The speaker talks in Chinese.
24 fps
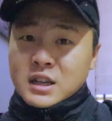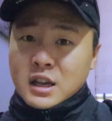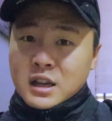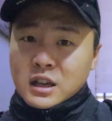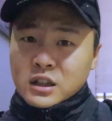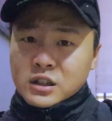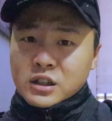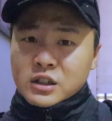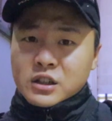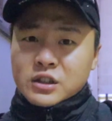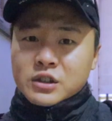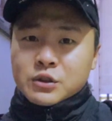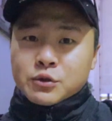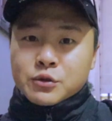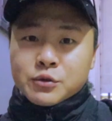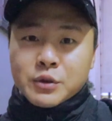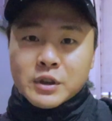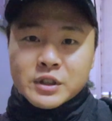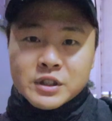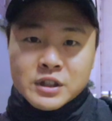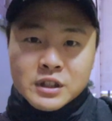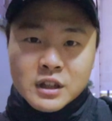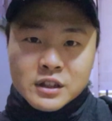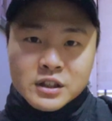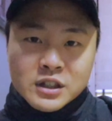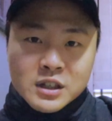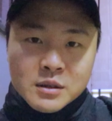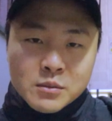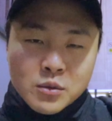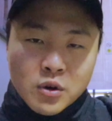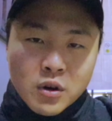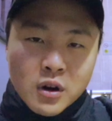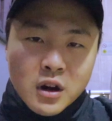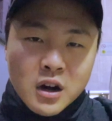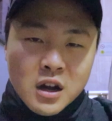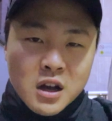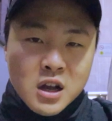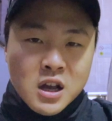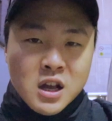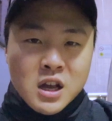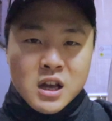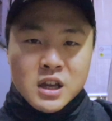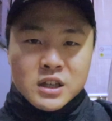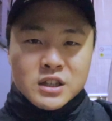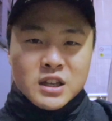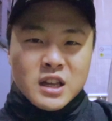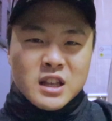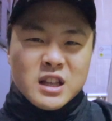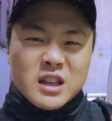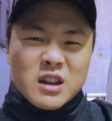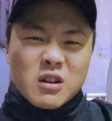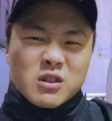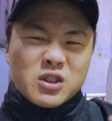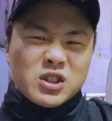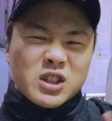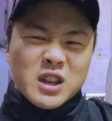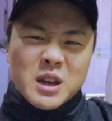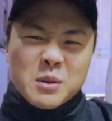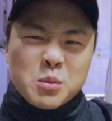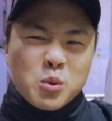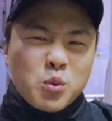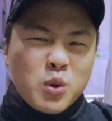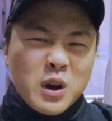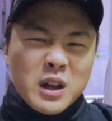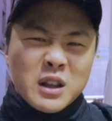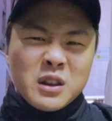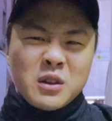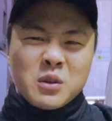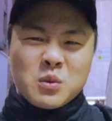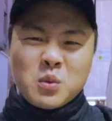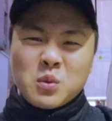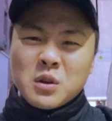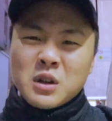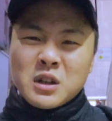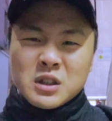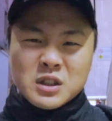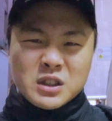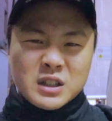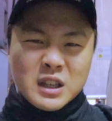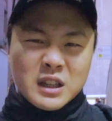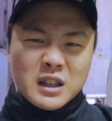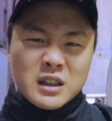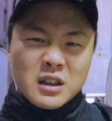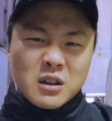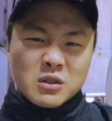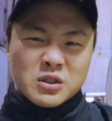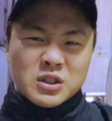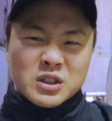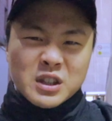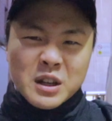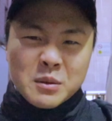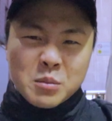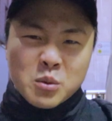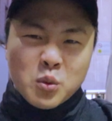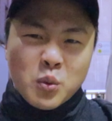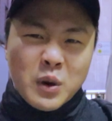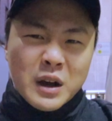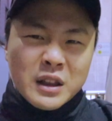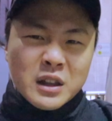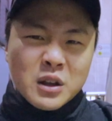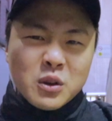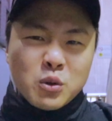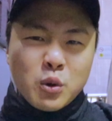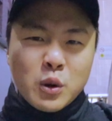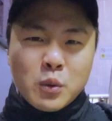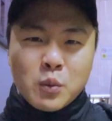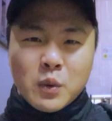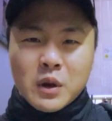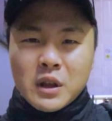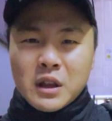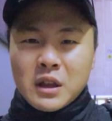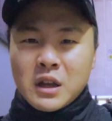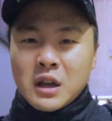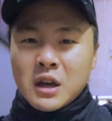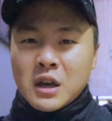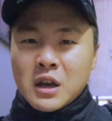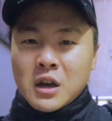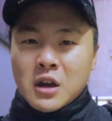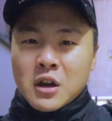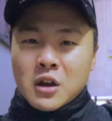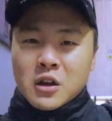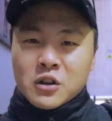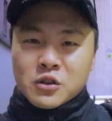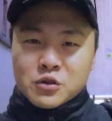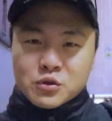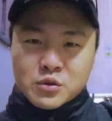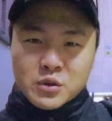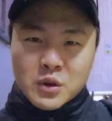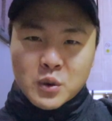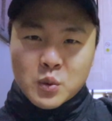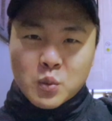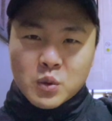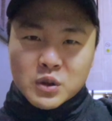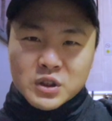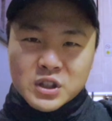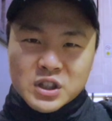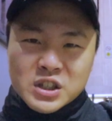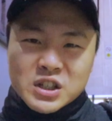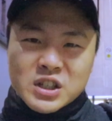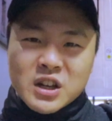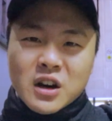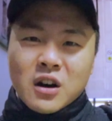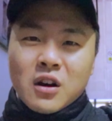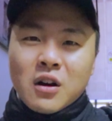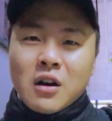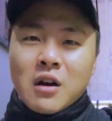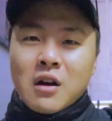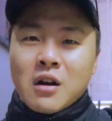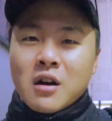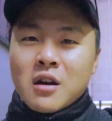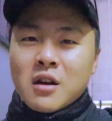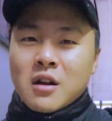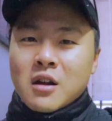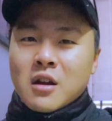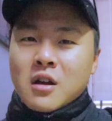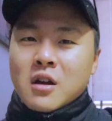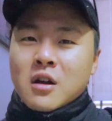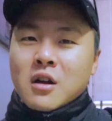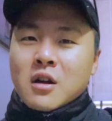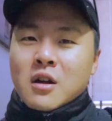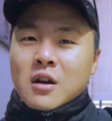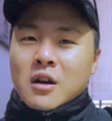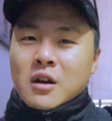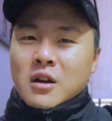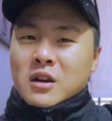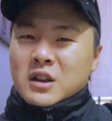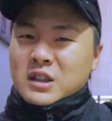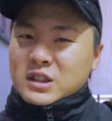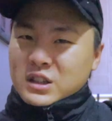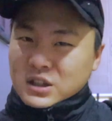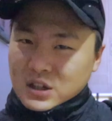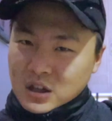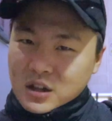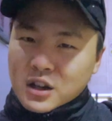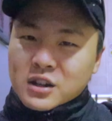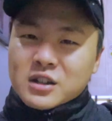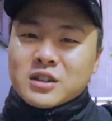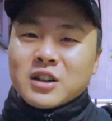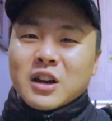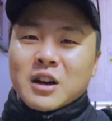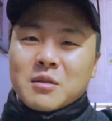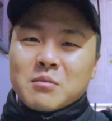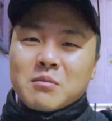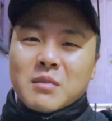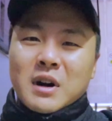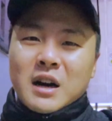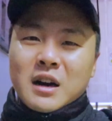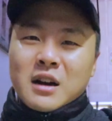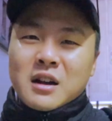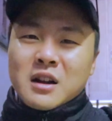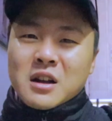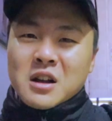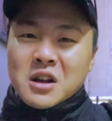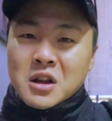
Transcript: 现在是学期的期末，现在有写不完，现在有写不完的论文需要我提交，真的是很忙。